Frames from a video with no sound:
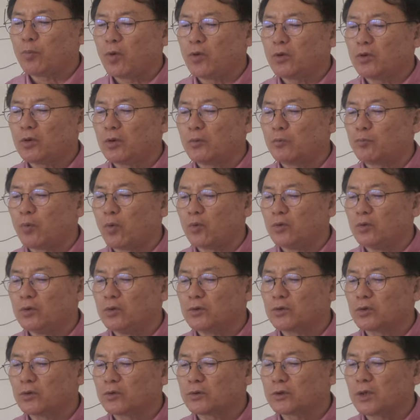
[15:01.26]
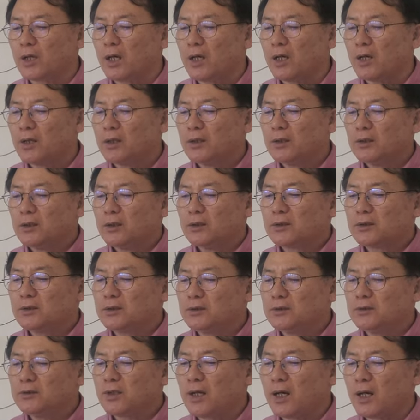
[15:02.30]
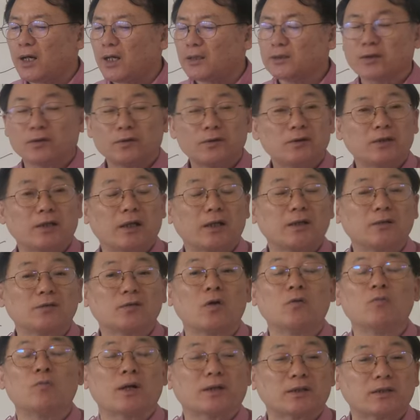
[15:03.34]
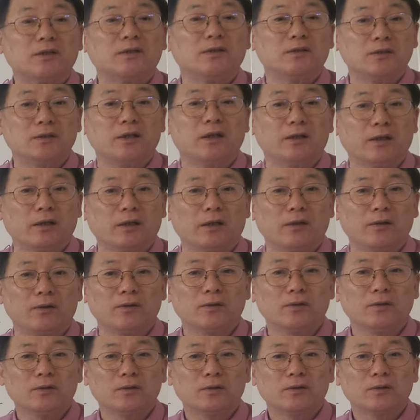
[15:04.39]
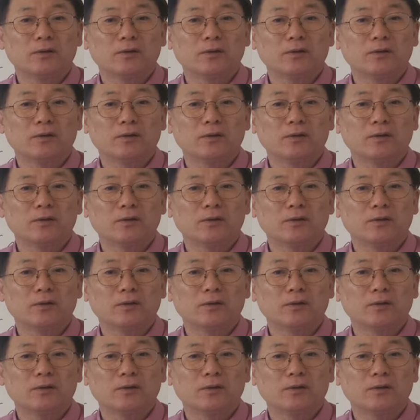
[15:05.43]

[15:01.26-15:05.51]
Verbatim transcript: 보이던 본을 조차 지으라 하셨느냐 이게 성막 짓는 얘기예요